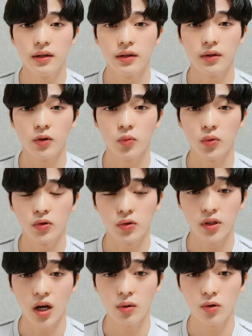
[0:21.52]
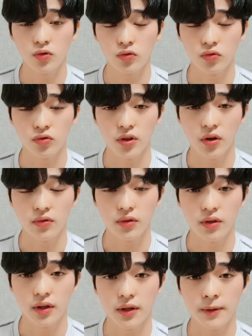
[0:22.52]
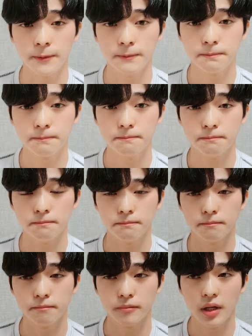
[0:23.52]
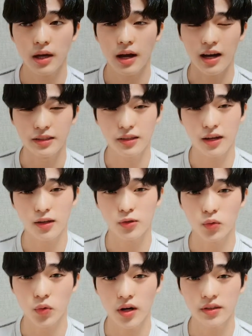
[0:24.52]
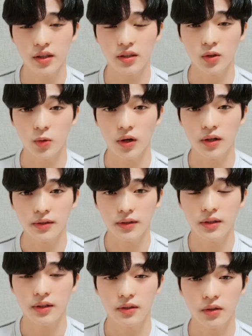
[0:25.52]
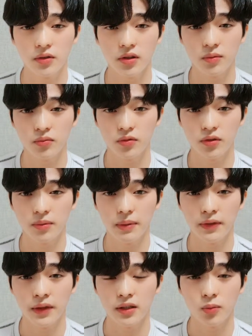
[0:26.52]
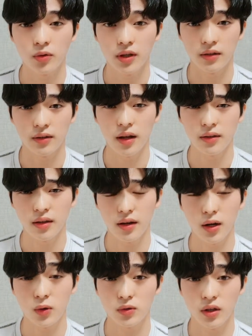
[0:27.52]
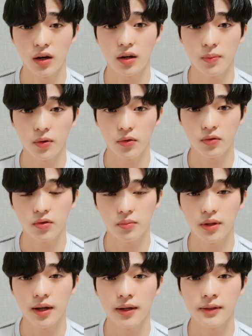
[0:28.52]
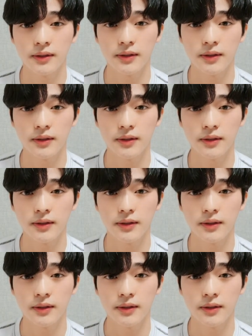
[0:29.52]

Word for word: 그리고 벌써 4월 중순이 되었는데 음, 아직까지도 학생들과 선생님분들이 만나지 못하는 안타까운 상황이 벌어졌습니다.